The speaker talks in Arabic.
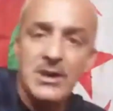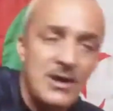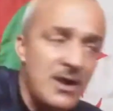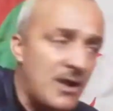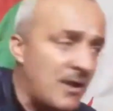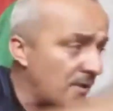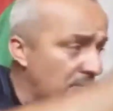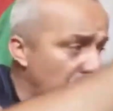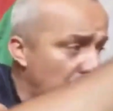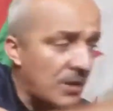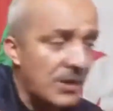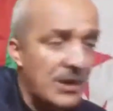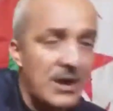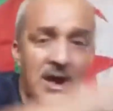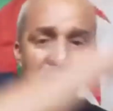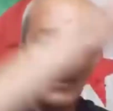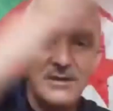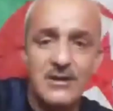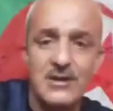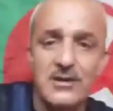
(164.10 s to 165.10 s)
لا الاخرى
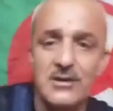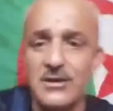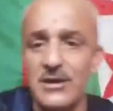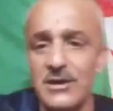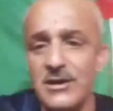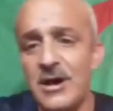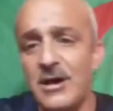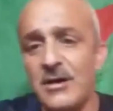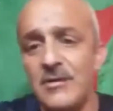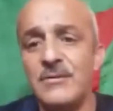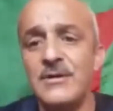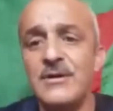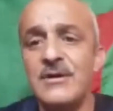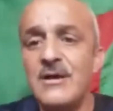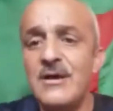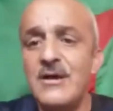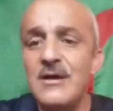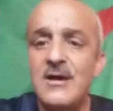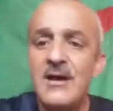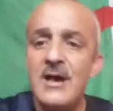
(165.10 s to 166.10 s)
هدرت لا
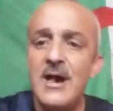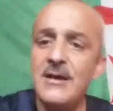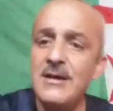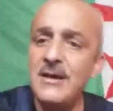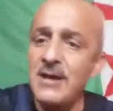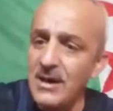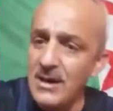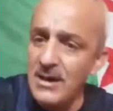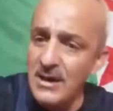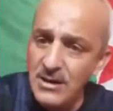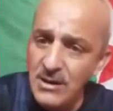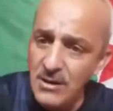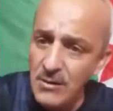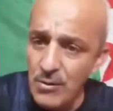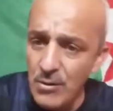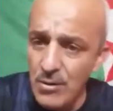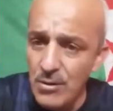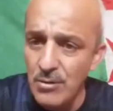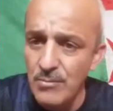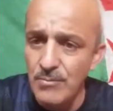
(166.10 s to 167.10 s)
انا راني
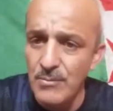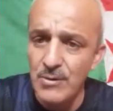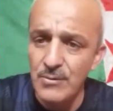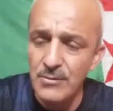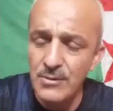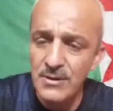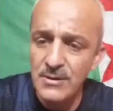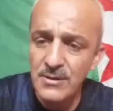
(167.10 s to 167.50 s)
نقول لكم